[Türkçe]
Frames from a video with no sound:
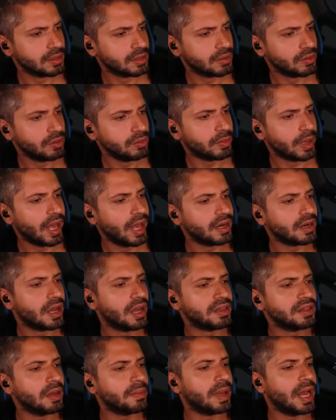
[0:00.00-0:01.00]
Oğlum her
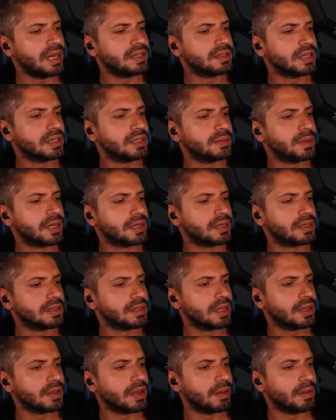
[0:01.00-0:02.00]
adam her takım
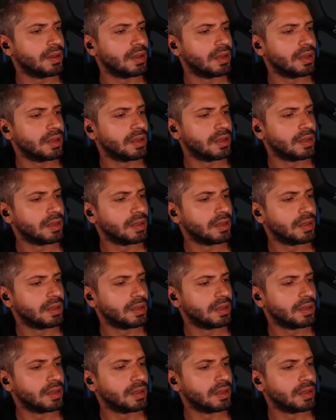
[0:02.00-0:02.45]
hakkında. Değil miydi ya?